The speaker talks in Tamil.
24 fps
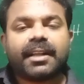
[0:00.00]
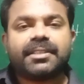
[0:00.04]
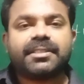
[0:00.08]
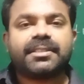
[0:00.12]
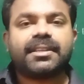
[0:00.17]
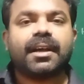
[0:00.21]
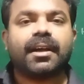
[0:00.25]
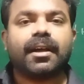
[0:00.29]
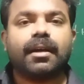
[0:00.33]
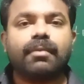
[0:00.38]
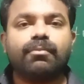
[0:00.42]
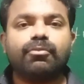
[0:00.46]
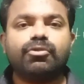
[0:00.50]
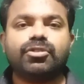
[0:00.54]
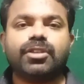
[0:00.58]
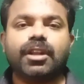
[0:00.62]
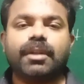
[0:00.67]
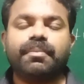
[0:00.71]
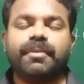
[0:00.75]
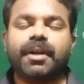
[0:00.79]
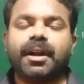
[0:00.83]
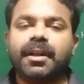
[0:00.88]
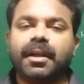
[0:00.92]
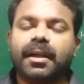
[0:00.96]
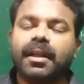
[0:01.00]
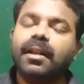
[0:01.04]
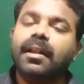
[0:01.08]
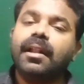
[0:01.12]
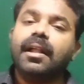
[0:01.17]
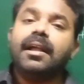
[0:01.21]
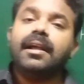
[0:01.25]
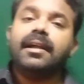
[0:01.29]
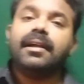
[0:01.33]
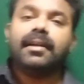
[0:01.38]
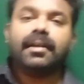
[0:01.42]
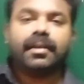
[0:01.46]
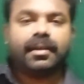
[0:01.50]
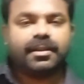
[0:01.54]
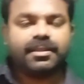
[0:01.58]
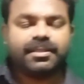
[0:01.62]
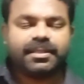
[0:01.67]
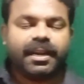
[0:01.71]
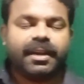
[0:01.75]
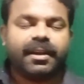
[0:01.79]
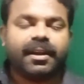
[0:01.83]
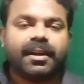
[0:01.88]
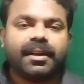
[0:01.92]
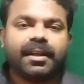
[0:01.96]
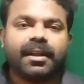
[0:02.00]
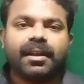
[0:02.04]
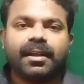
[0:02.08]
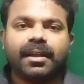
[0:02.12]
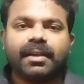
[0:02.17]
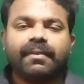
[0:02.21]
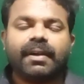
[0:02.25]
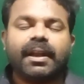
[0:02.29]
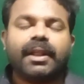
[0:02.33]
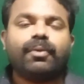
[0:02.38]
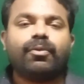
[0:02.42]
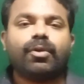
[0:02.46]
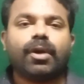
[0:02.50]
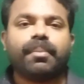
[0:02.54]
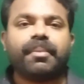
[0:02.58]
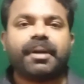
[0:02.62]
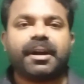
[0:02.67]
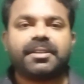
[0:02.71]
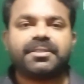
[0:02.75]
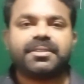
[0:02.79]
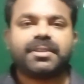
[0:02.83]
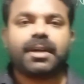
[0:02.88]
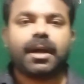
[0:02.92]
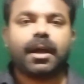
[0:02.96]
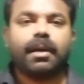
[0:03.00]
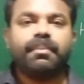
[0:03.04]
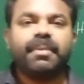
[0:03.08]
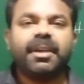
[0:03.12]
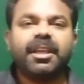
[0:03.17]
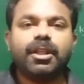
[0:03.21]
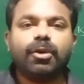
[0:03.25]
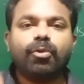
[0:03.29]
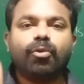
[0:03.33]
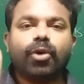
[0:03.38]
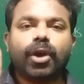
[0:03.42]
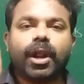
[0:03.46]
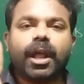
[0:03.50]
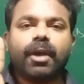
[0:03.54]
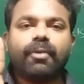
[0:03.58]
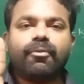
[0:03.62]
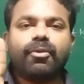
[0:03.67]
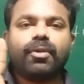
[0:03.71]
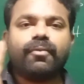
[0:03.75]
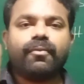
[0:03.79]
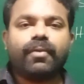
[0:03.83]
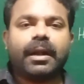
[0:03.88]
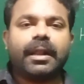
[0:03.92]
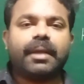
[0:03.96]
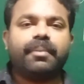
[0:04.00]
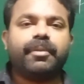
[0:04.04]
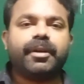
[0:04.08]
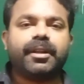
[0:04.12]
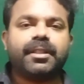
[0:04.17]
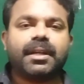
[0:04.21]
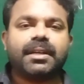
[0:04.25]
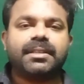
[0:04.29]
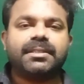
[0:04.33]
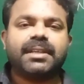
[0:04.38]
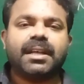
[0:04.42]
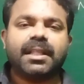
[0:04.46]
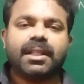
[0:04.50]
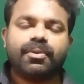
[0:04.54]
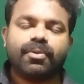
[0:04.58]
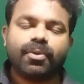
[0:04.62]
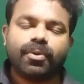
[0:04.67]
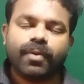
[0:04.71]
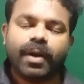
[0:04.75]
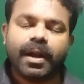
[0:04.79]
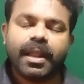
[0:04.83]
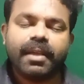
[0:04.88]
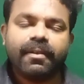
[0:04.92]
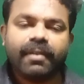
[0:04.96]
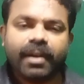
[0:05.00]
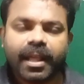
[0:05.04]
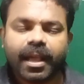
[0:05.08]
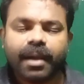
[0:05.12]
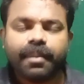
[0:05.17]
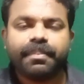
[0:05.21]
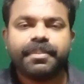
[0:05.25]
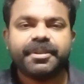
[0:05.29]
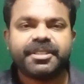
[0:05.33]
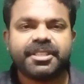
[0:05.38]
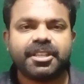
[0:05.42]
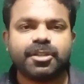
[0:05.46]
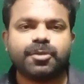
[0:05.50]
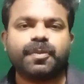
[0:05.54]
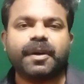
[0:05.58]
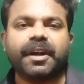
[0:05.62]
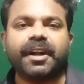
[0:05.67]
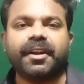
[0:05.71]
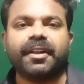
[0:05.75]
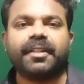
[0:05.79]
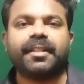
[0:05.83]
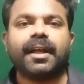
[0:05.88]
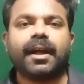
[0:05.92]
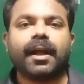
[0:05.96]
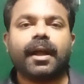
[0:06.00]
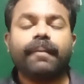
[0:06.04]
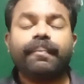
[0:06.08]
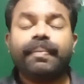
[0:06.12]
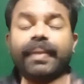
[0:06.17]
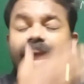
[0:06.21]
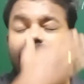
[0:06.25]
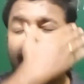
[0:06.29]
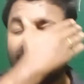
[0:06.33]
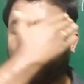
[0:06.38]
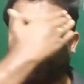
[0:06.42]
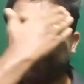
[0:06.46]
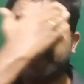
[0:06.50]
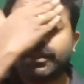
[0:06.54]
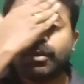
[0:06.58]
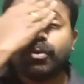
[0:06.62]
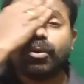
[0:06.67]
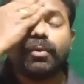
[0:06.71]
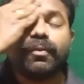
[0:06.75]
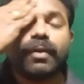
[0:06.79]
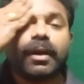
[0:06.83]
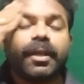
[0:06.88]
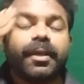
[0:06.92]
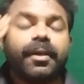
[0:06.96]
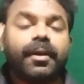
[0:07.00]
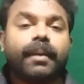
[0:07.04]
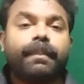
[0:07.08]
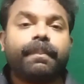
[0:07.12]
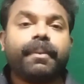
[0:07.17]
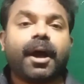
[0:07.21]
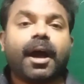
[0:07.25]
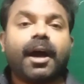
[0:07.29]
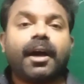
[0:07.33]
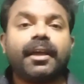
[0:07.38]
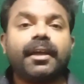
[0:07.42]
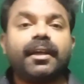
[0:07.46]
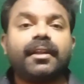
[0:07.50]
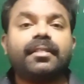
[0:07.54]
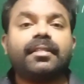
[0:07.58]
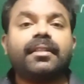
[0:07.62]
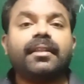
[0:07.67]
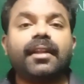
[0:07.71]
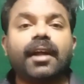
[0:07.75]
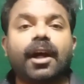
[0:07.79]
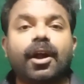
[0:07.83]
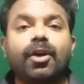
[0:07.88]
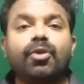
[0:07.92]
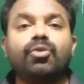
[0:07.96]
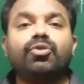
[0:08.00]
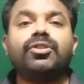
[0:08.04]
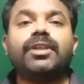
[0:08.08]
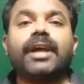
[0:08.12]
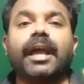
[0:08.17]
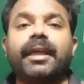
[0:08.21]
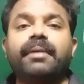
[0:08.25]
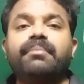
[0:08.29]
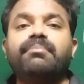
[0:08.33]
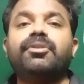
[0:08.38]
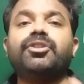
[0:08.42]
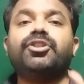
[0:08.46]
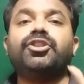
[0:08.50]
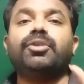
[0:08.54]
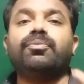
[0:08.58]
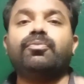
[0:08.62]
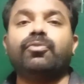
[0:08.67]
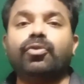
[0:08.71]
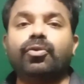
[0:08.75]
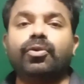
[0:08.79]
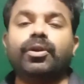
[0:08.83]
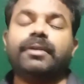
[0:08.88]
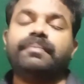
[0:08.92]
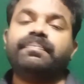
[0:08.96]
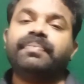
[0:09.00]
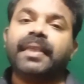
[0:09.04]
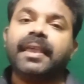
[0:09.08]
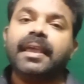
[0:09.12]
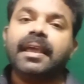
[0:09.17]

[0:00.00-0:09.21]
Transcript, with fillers: அடைச்சிட்டாங்க முஸ்லீம் நாடுகள் கிறிஸ்டின் நாடுகளுக்கு வழி விடாமல் அடைச்சிட்டாங்க மீறி ஒரே ஒரு வழி மட்டும் தான் இருந்துச்சு அந்த ஒரு வழி வழியாக பிஸ்னஸ் பண்ணிட்டு இருந்தாங்க அந்த ஒரு வழியை இப்போ ஆயிரத்தி நானூற்றி ஐம்பத்தி மூணு